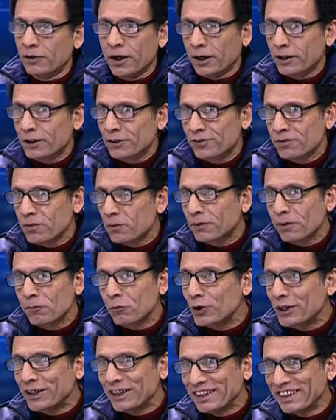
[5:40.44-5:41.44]
اكيد سبب
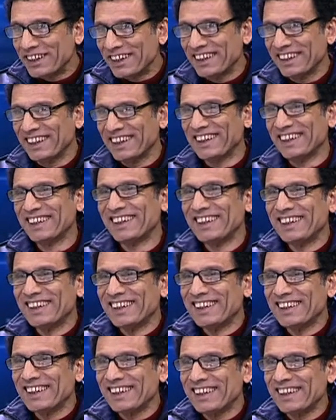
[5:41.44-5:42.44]
تمويلي اه
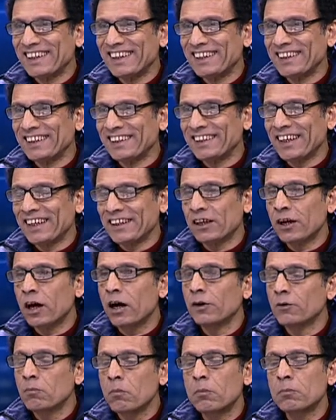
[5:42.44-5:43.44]
فعلا يعني آه،,
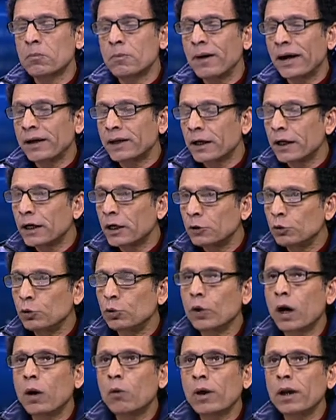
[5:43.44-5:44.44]
آه بمعنى
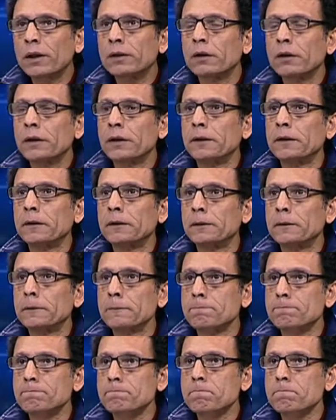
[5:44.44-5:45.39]
انه اولا